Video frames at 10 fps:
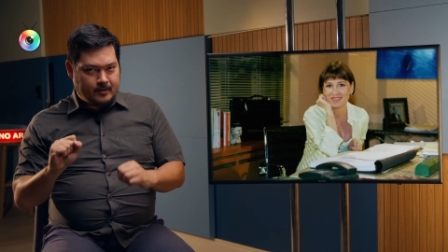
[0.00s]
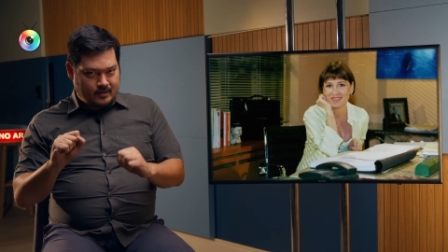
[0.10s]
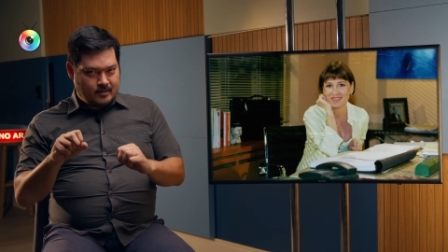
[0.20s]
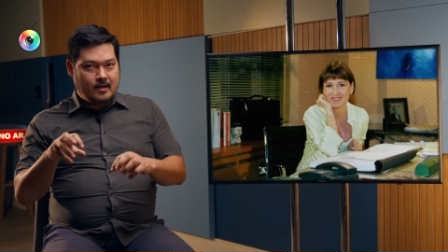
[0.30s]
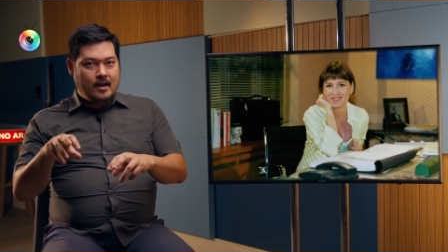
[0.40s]

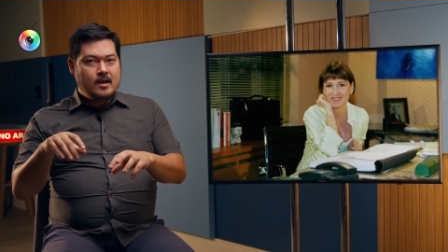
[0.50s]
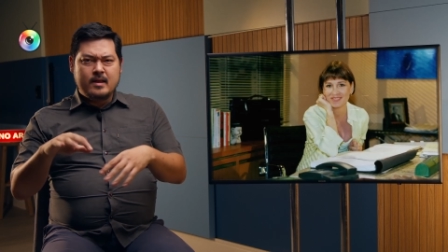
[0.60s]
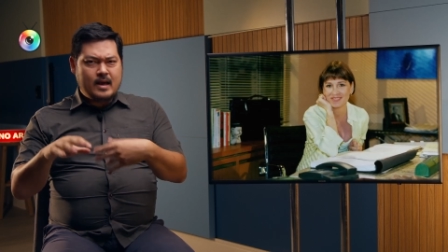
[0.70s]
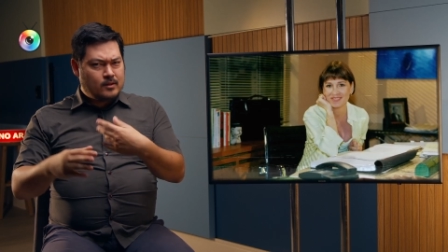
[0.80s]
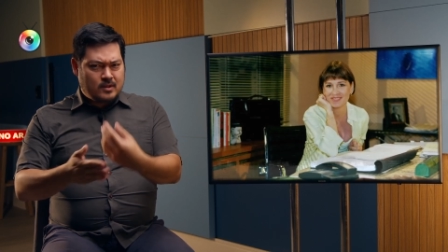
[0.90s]
É,
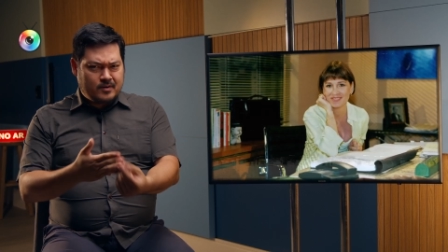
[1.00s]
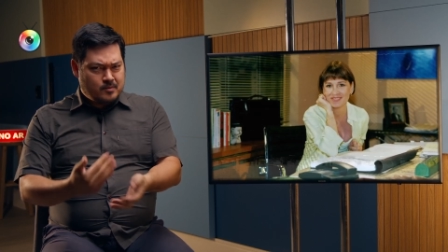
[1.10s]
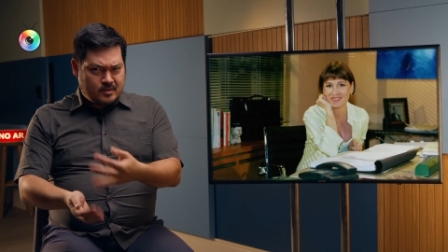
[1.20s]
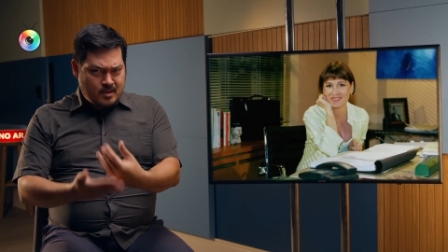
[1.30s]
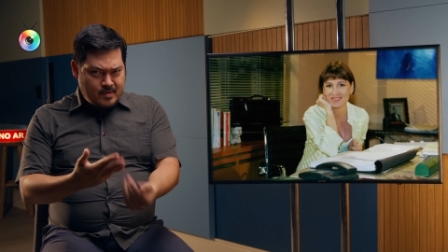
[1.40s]
e ela não estava
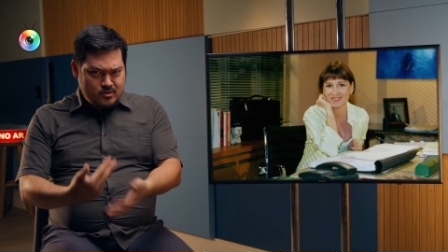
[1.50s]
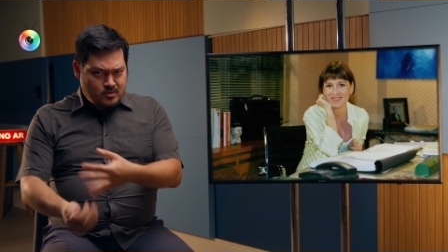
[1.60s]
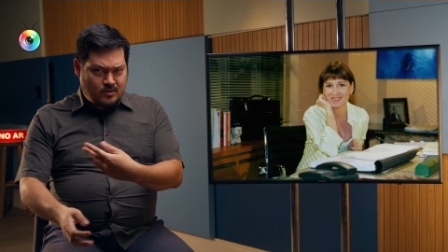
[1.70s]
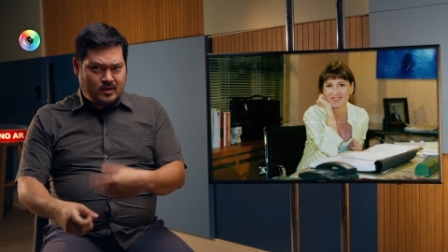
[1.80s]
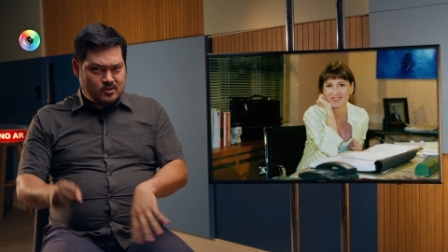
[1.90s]
tomando remédio
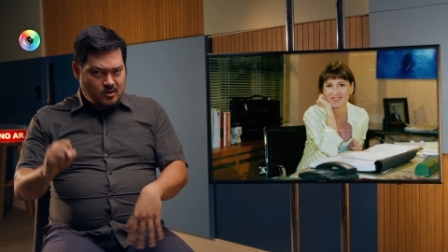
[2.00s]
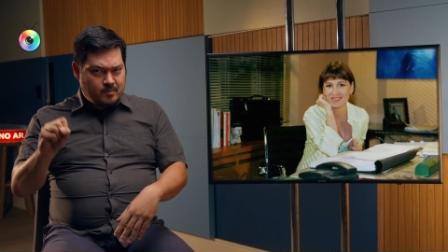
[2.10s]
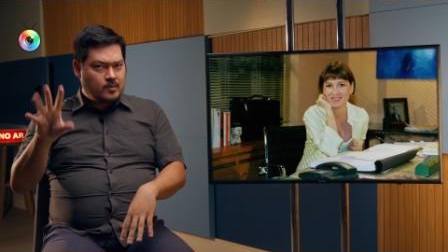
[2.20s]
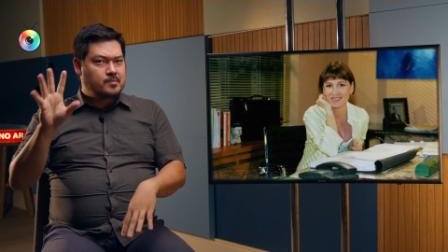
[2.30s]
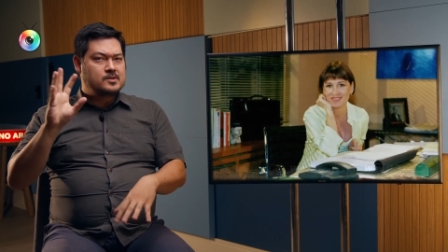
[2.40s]
nenhum, era só
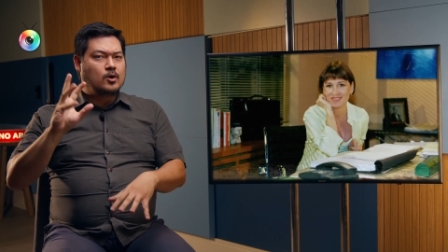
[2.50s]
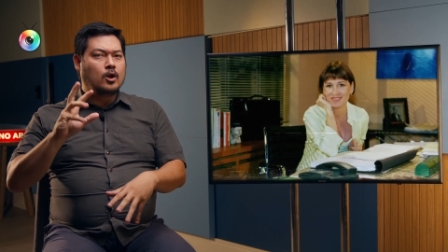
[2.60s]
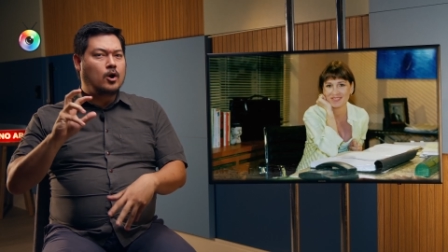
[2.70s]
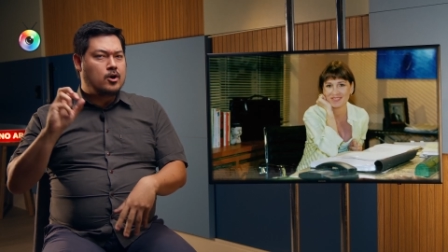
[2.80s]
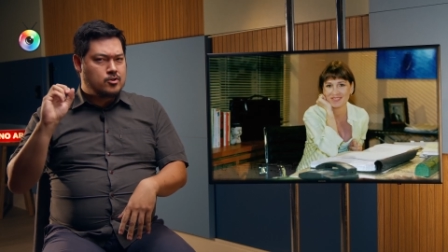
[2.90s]
para o
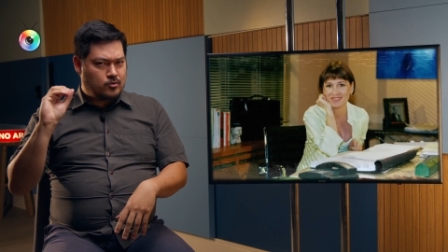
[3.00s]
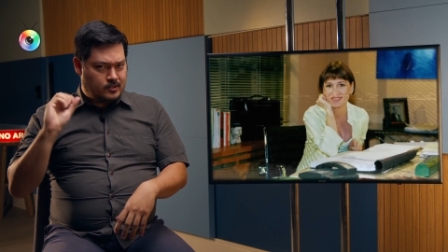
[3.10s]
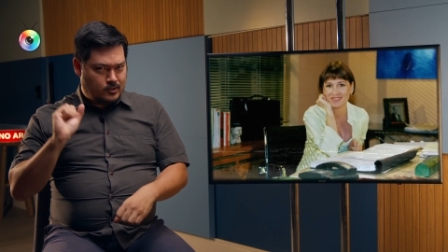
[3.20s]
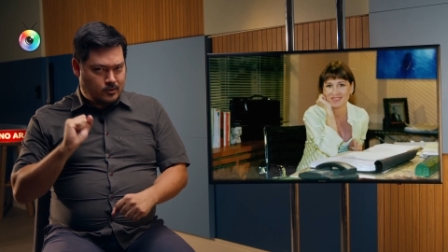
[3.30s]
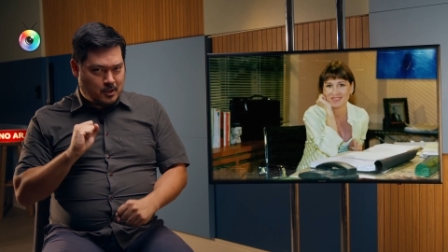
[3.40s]
psicológico
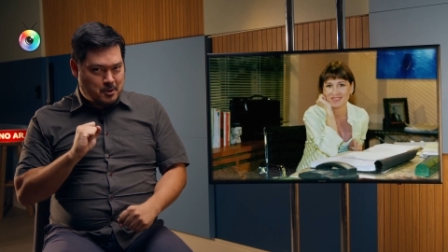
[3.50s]
da dona